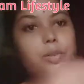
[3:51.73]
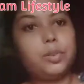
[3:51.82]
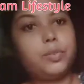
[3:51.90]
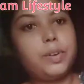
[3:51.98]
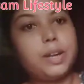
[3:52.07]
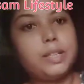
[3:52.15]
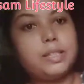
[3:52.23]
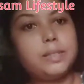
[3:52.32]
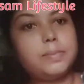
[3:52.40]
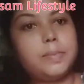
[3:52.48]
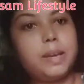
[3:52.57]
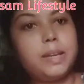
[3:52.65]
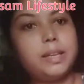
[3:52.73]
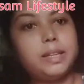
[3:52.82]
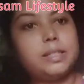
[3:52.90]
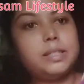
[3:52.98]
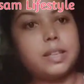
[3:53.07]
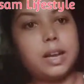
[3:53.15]
तो फ्रेंड्स मैं
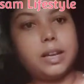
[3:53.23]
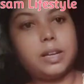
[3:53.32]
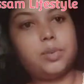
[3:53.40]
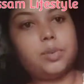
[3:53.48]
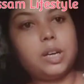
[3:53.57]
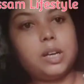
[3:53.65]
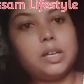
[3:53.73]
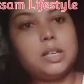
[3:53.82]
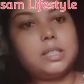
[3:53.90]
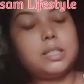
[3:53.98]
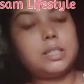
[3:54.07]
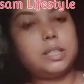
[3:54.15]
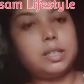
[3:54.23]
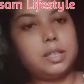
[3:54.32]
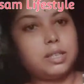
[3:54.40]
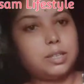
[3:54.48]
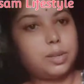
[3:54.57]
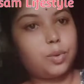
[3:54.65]
इस साड़ी को ना अच्छी
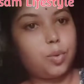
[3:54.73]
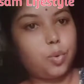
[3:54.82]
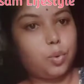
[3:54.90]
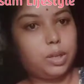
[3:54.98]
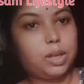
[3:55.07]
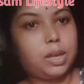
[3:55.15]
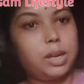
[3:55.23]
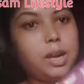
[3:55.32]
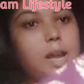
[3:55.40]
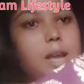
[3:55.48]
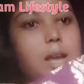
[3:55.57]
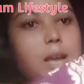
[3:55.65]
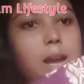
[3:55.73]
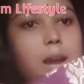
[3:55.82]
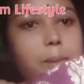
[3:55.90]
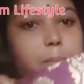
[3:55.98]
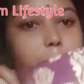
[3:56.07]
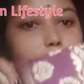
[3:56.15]
तरह से खोल कर आप